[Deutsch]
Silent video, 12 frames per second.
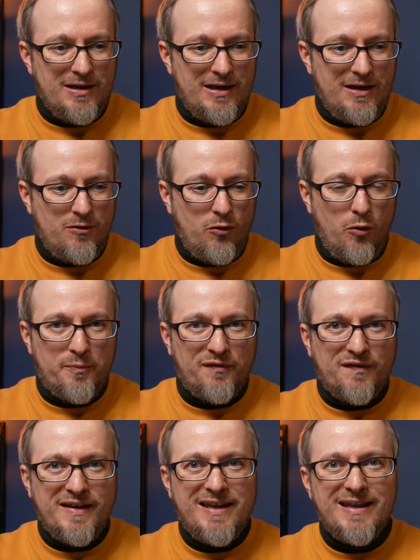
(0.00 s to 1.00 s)
äh,
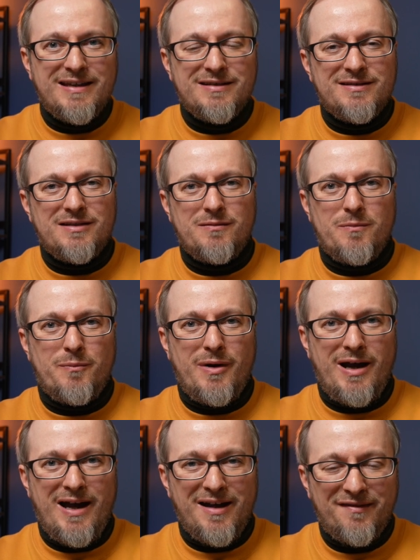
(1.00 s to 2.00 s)
obsiegenden
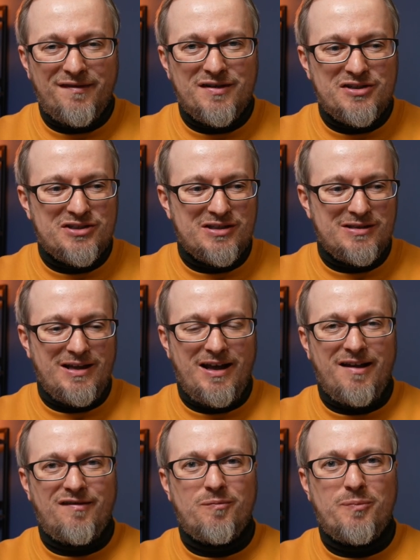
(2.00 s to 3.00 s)

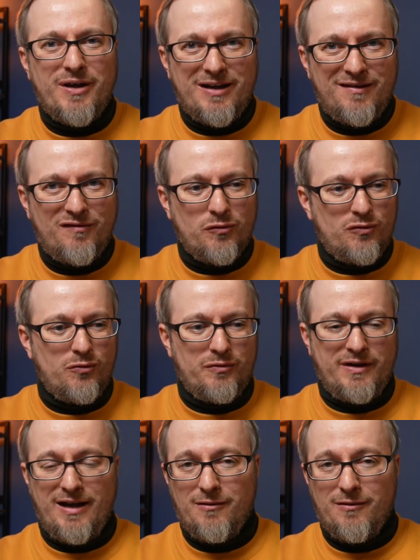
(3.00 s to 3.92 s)
maßischen Aspekt zu tun.